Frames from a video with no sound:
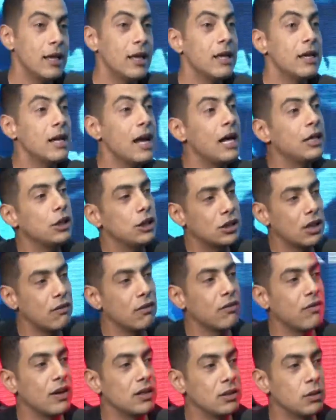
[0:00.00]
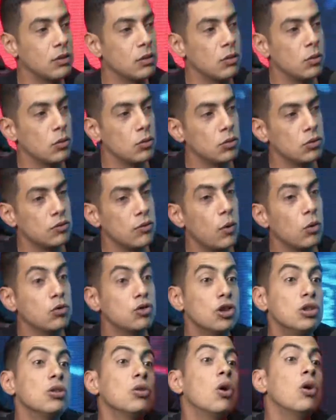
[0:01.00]
E aí a gente teve que fazer os voos
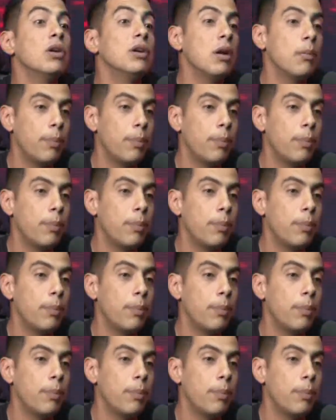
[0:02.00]
de drone na